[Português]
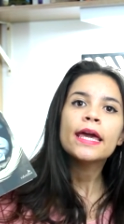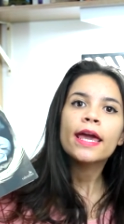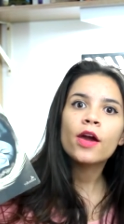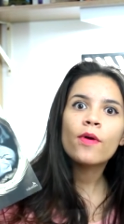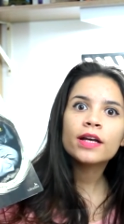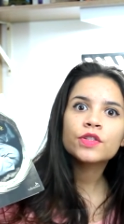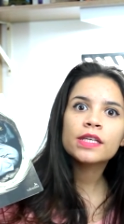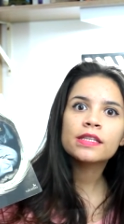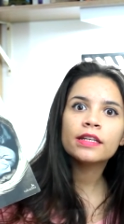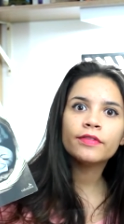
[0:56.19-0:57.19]
eu acho que
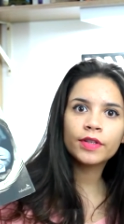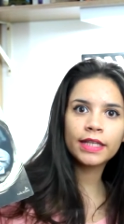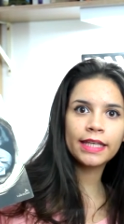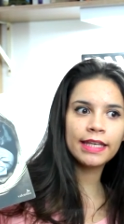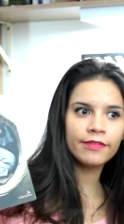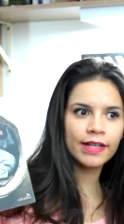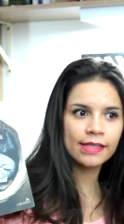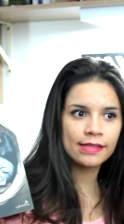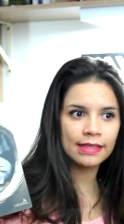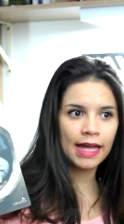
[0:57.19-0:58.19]
esse livro aqui vai
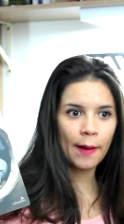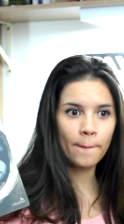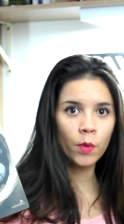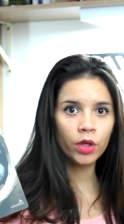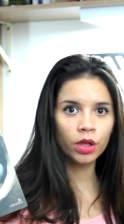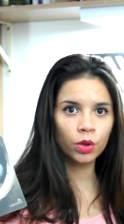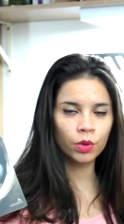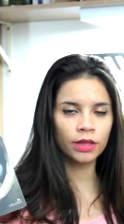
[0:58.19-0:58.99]
ensinar muito